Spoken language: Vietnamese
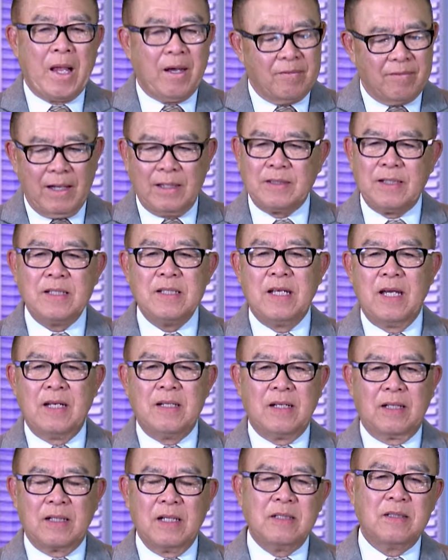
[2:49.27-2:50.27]
Và dĩ nhiên
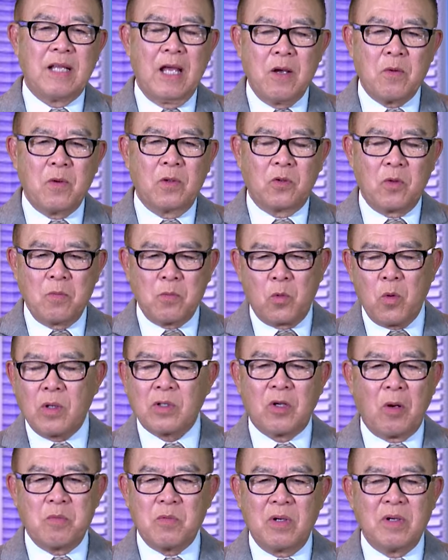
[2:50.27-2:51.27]
là kinh tế của Trung Quốc
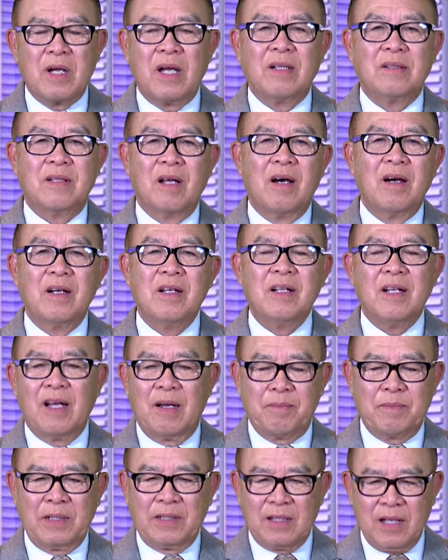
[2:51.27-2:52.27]
trong những ngày tới
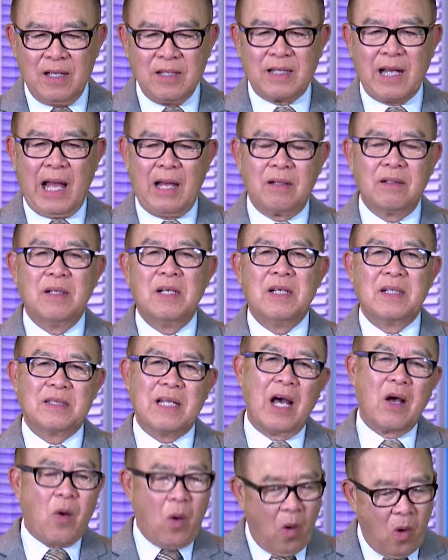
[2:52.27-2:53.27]
là mình thấy
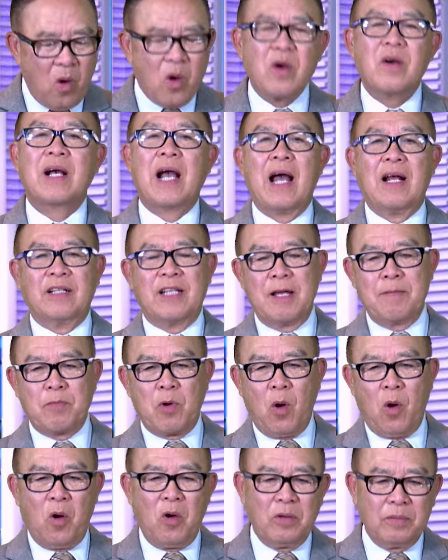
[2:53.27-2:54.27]
càng thêm
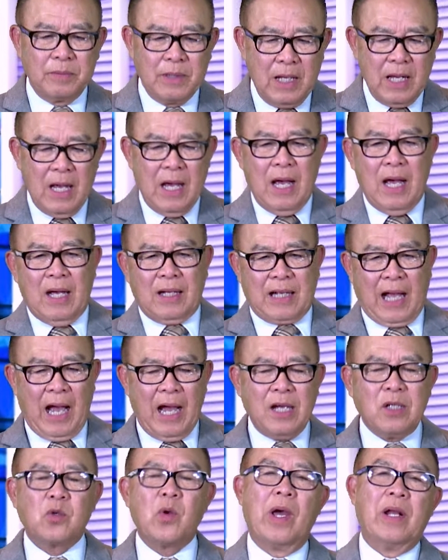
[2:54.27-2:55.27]
khó.
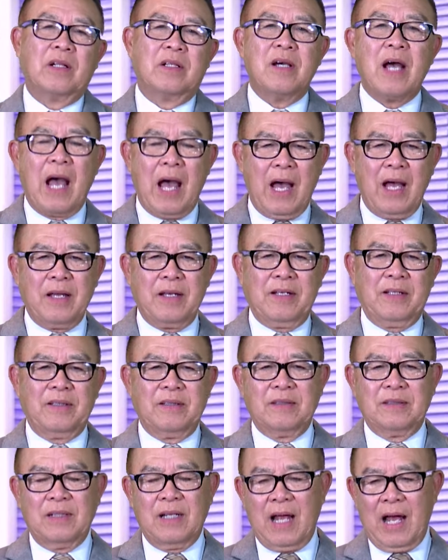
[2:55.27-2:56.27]
Cái chuyện thứ hai
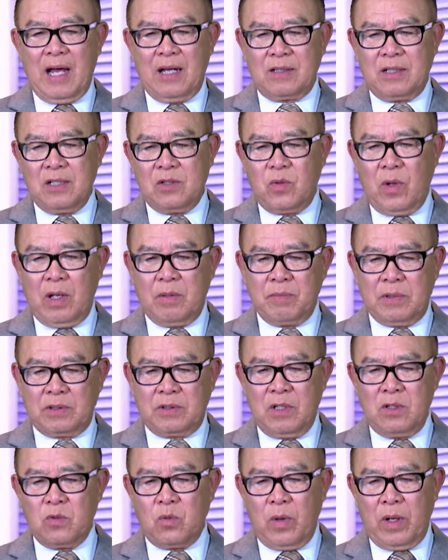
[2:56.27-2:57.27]
là cái chuyện mà
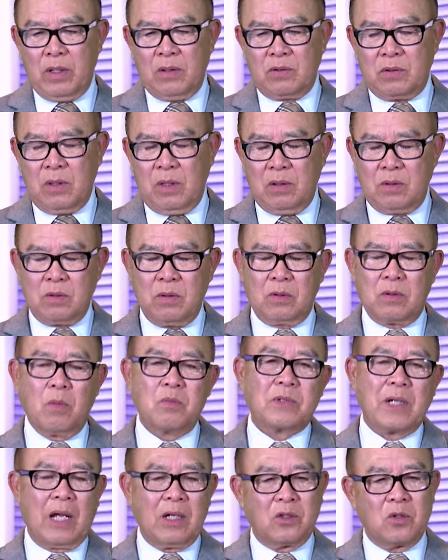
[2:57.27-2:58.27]
chính quyền của
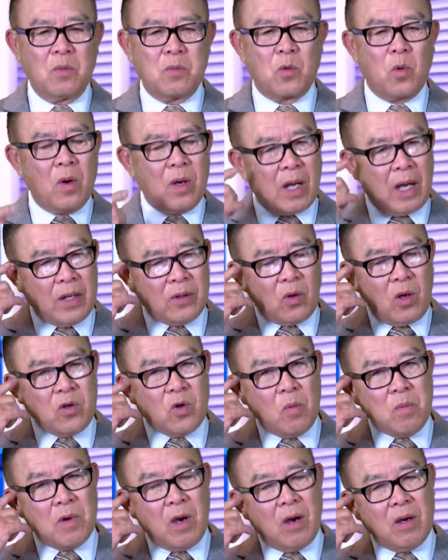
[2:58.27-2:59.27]
Cộng sản Trung Quốc, hay nói
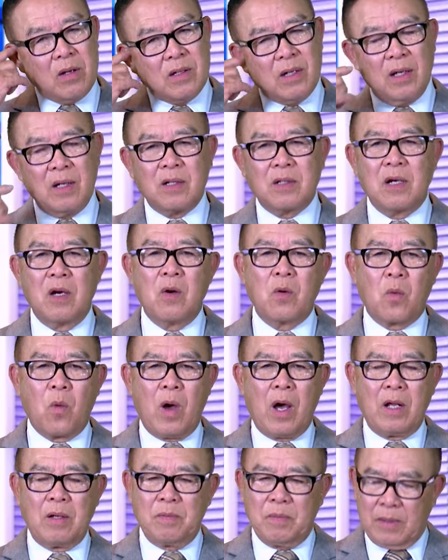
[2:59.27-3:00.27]
đúng hơn là cái cơ
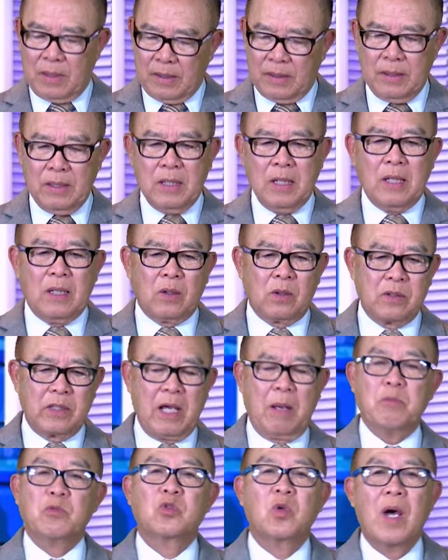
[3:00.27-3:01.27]
quan mà
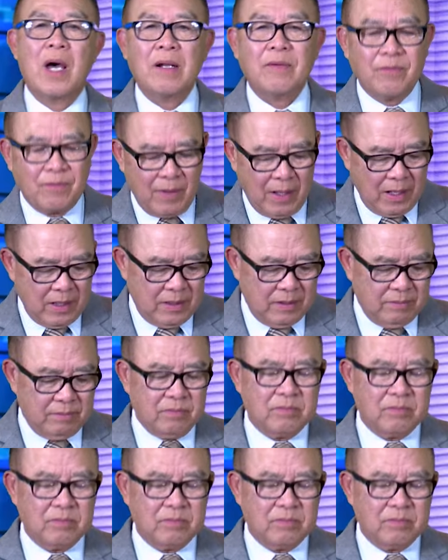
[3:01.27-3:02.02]
kiểm soát và